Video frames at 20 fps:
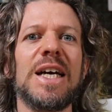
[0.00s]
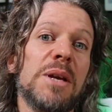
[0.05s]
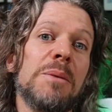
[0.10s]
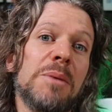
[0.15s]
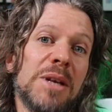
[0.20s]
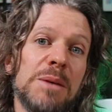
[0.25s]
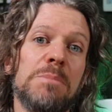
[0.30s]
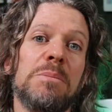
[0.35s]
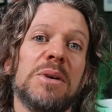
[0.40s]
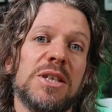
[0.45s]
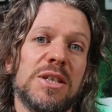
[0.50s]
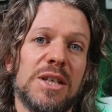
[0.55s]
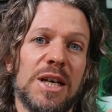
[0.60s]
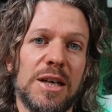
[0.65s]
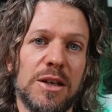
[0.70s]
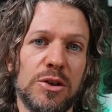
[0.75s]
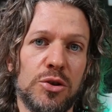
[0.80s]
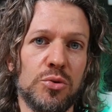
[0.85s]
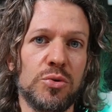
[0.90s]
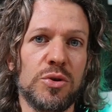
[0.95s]
prima di
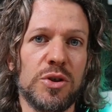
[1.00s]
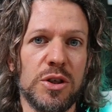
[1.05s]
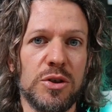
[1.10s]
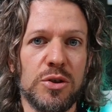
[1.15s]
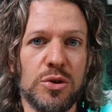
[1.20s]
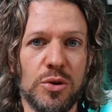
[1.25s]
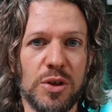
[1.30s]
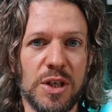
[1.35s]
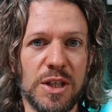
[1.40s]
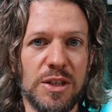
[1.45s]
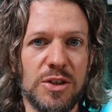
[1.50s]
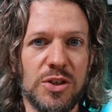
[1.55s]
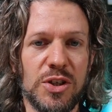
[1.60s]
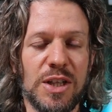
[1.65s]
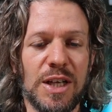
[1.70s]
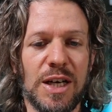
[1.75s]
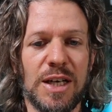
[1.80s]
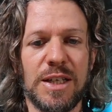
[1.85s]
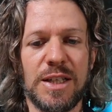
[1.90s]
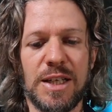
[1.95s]
passare sul sensore
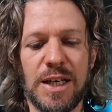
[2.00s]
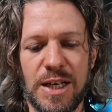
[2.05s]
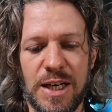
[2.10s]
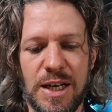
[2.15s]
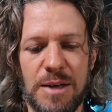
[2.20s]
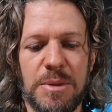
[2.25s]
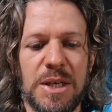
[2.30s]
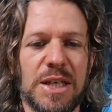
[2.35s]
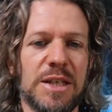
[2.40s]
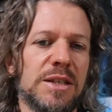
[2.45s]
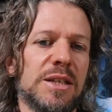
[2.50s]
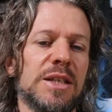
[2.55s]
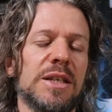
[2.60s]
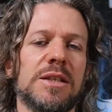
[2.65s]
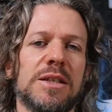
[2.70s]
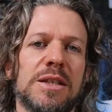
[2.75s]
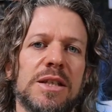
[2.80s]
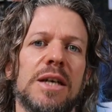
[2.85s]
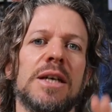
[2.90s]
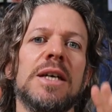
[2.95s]
digitale della camera
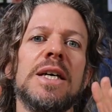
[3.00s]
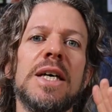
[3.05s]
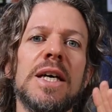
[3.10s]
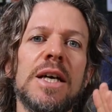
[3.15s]
stessa.